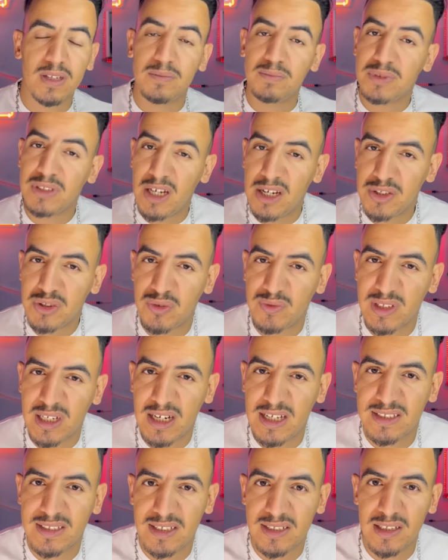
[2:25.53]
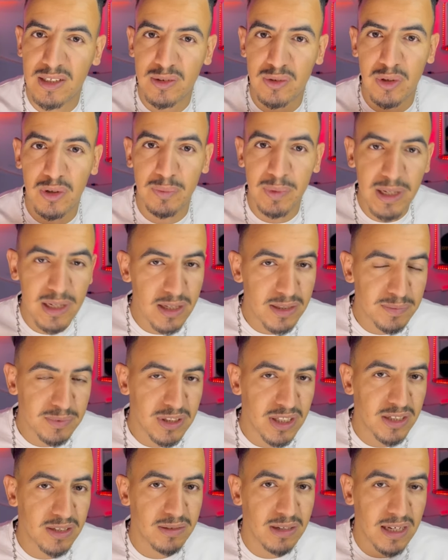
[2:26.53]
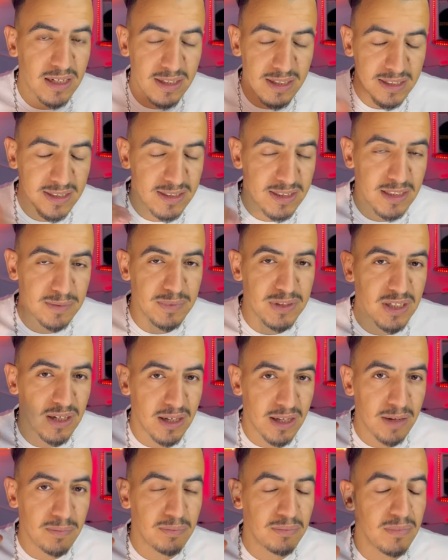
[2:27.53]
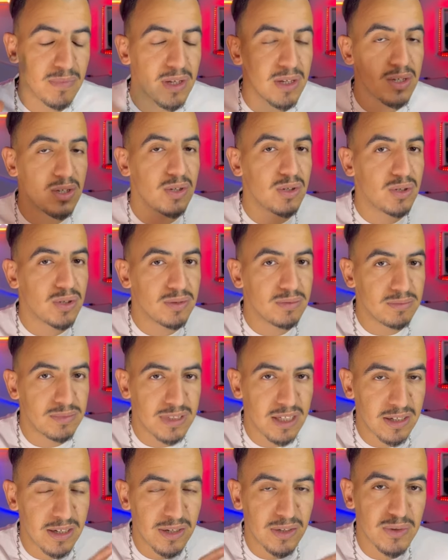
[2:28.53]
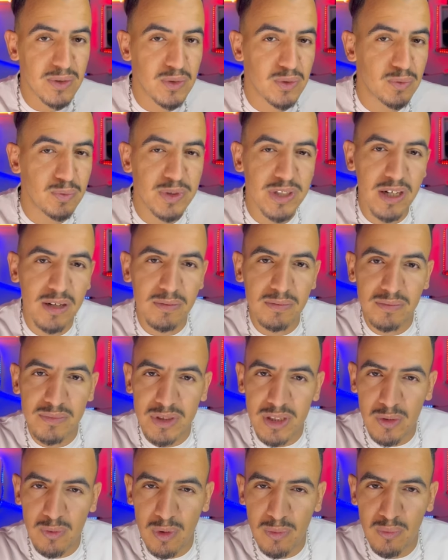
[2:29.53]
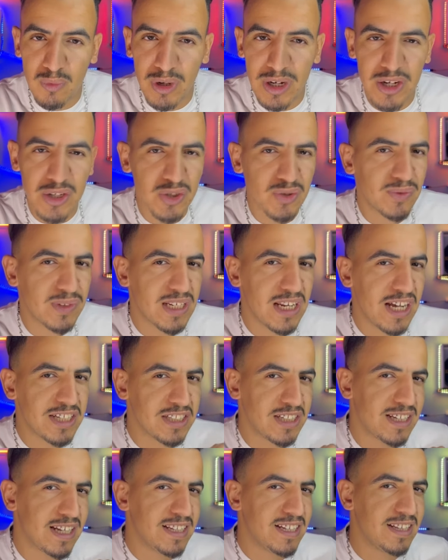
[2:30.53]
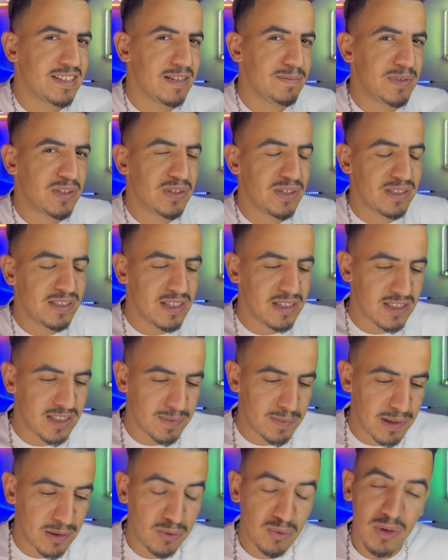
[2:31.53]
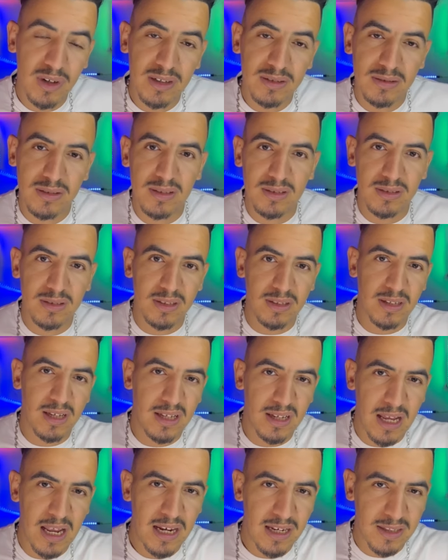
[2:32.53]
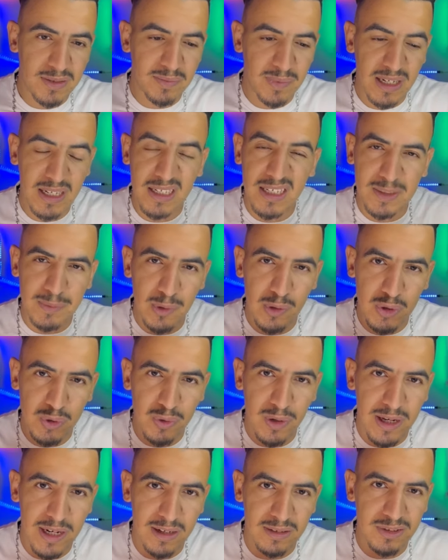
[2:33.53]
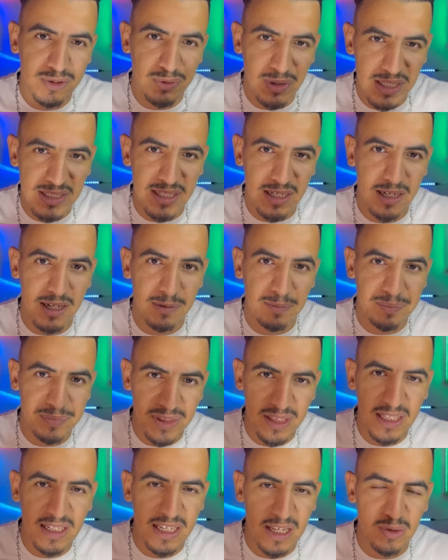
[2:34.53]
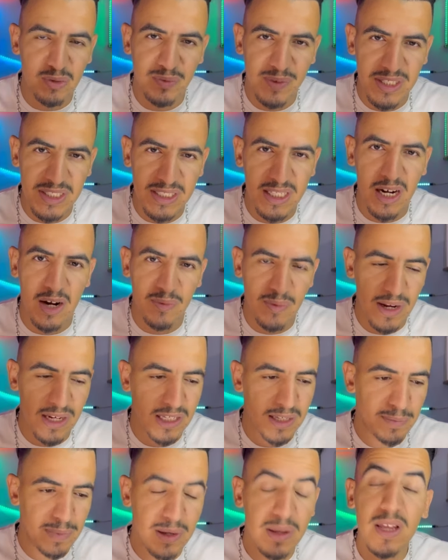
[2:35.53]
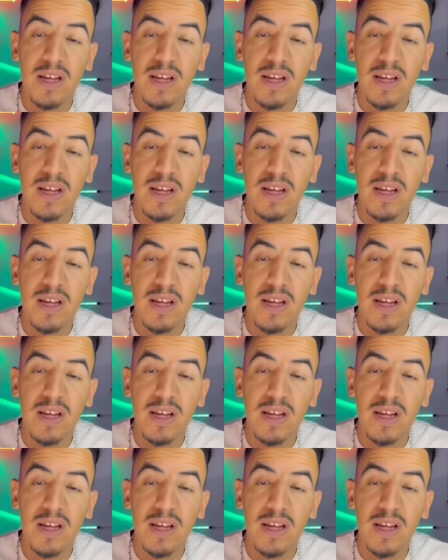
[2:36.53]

مشى يشوف داك العساس ديال الطوموبيلات مشى خلى داك السيد مشى هرب داك الرسو مشى مشى هو مورا يشوف ديك الحاجه اللي كاينه حدا البيديات ديال الزبل هو حل تما كتبان له شكاره شكاره زرقاء ديك اللي كيكون فيها الزرع وفيها القمح